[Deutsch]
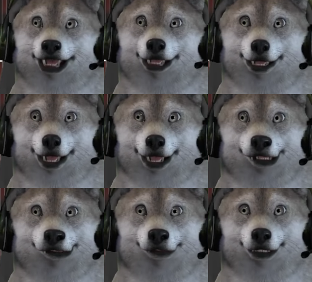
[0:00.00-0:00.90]
Oder
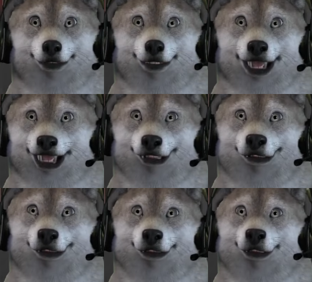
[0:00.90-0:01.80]
wir brauchen
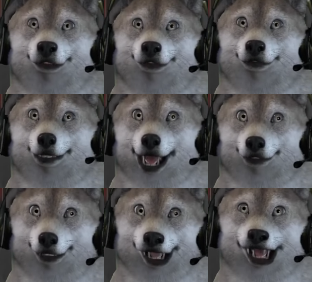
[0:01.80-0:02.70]
einen...
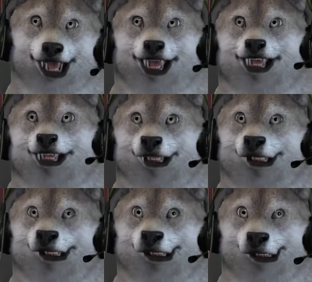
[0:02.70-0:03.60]
Wo ist denn das jetzt?
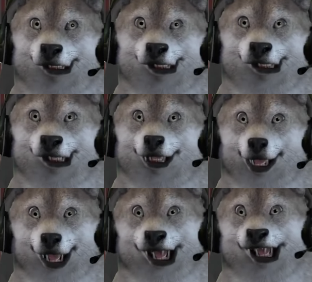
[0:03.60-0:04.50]

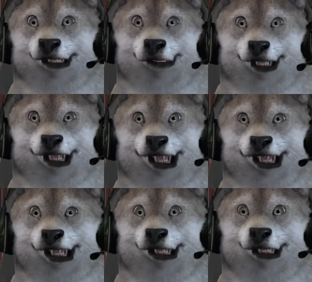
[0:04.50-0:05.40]

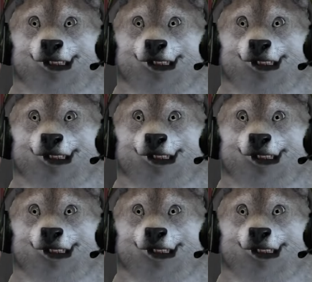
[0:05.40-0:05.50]
Schneidwerkshänger.